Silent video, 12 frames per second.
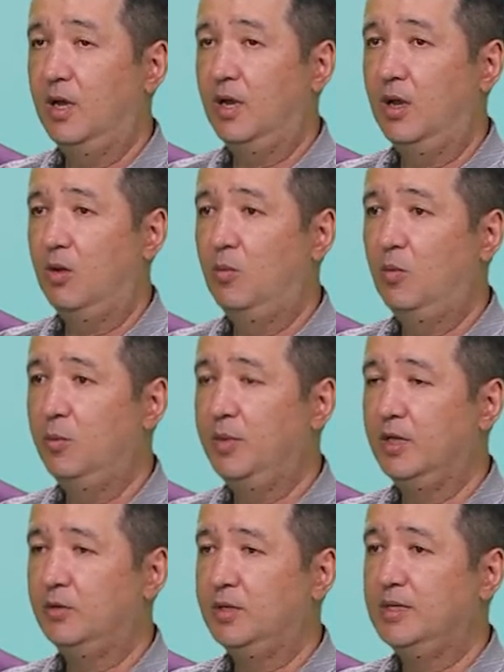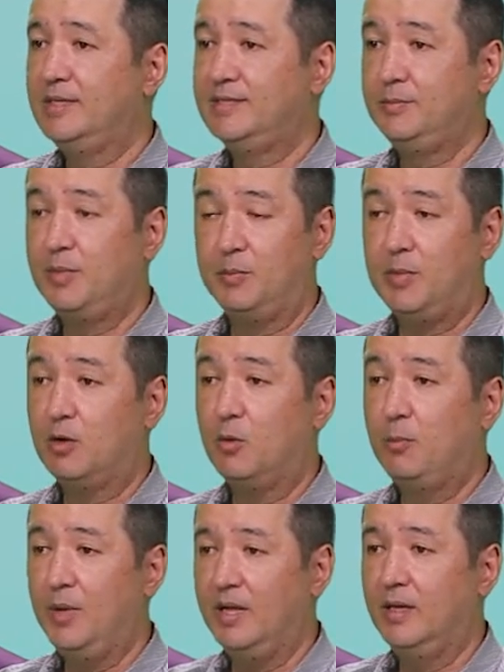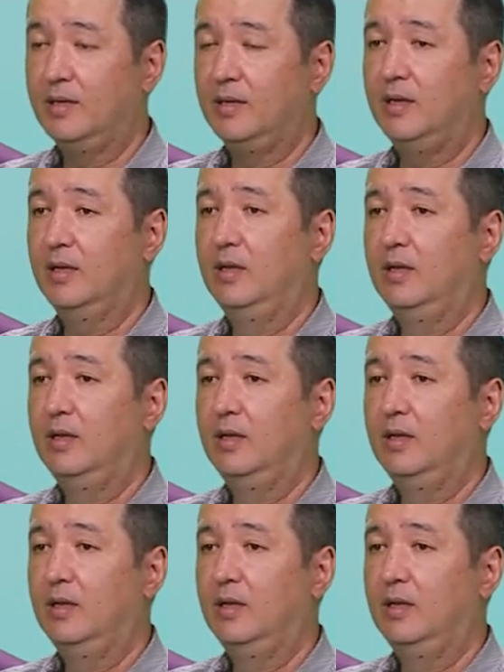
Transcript: a, o momento aí, se preparou bem. Né?